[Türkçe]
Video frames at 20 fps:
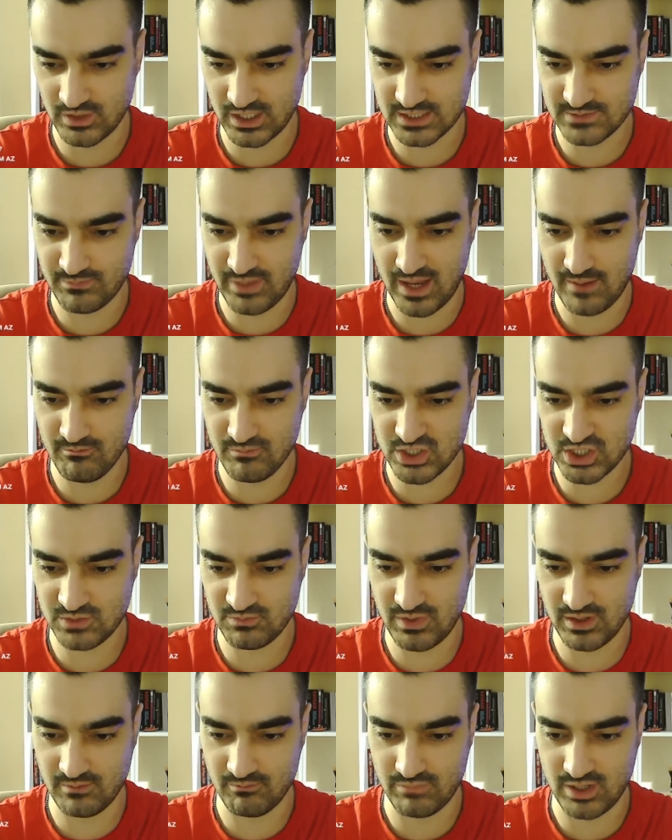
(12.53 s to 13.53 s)
biraz
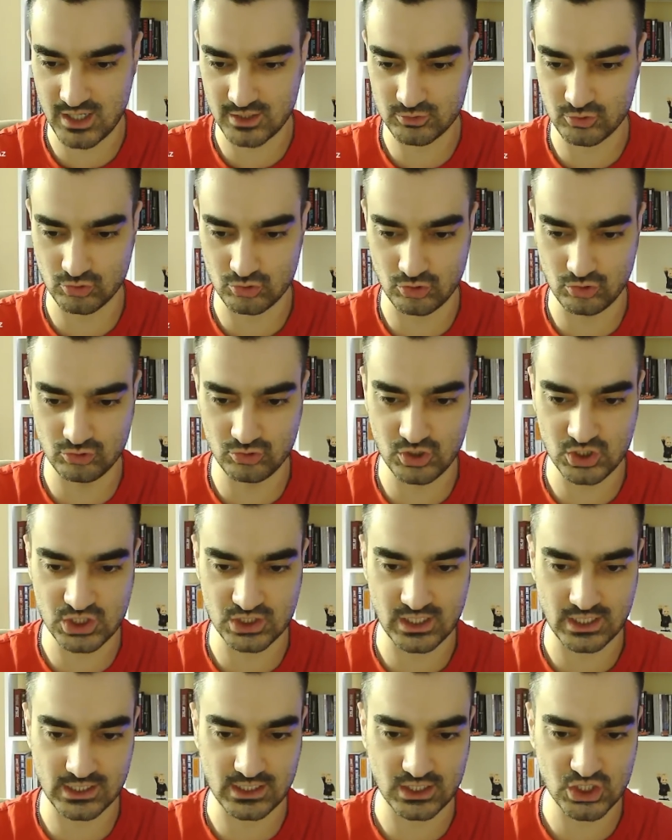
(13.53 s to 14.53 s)
pembiş bir banknot olduğu
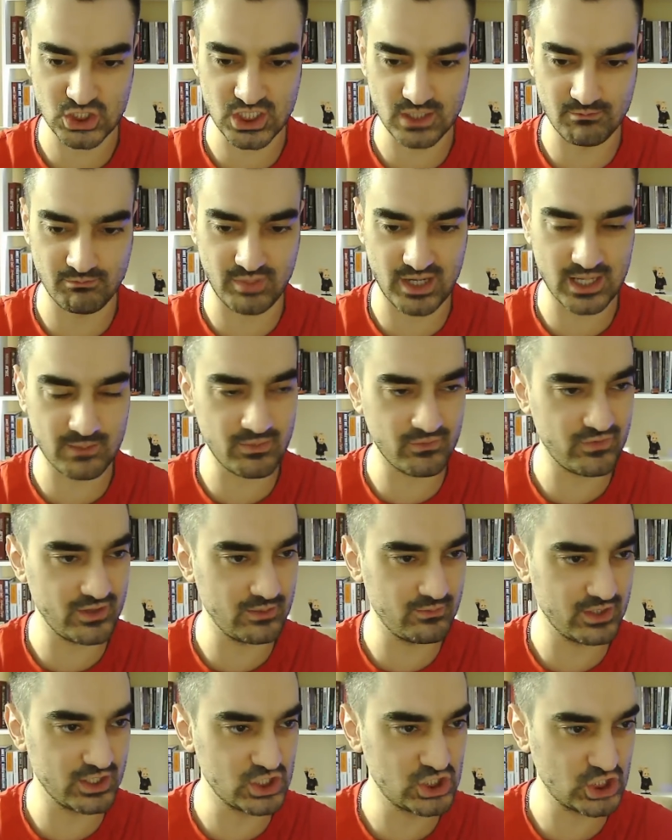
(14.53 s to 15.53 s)
için arkadaşlar Barbie
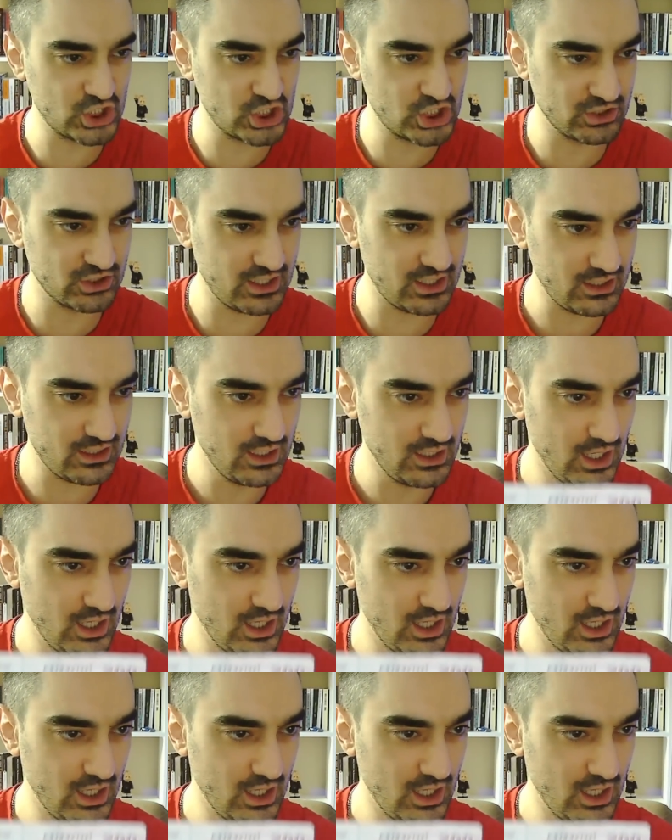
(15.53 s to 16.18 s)
filminin çıkışında